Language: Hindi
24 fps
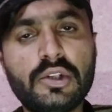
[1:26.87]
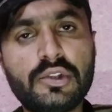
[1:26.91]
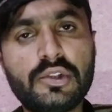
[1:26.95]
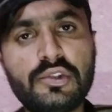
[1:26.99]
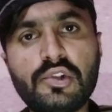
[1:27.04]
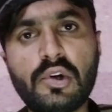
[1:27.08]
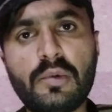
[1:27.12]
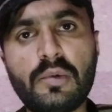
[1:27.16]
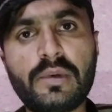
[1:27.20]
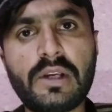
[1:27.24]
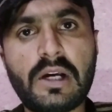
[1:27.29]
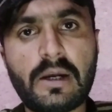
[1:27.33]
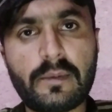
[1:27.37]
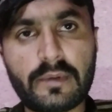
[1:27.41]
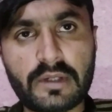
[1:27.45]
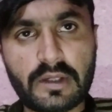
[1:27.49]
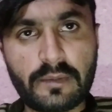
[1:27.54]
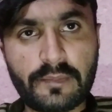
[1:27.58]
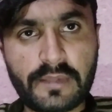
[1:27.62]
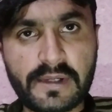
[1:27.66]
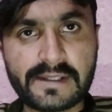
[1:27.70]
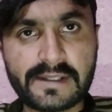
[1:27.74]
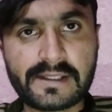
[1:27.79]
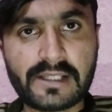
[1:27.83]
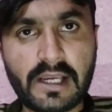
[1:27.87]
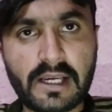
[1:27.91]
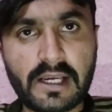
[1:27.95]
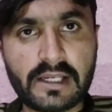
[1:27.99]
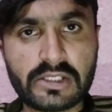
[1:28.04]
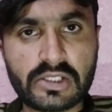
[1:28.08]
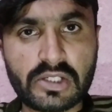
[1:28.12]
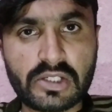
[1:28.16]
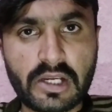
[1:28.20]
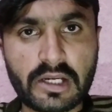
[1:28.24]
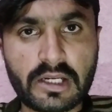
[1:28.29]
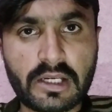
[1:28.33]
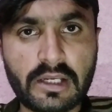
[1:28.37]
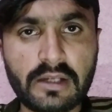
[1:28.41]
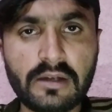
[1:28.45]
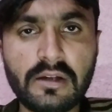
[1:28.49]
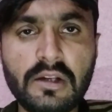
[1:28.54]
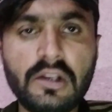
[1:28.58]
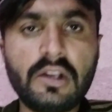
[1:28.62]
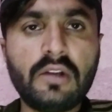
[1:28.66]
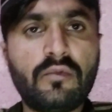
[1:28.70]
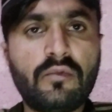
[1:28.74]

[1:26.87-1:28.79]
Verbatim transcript: जो भी आपके पास हैश टैग हैं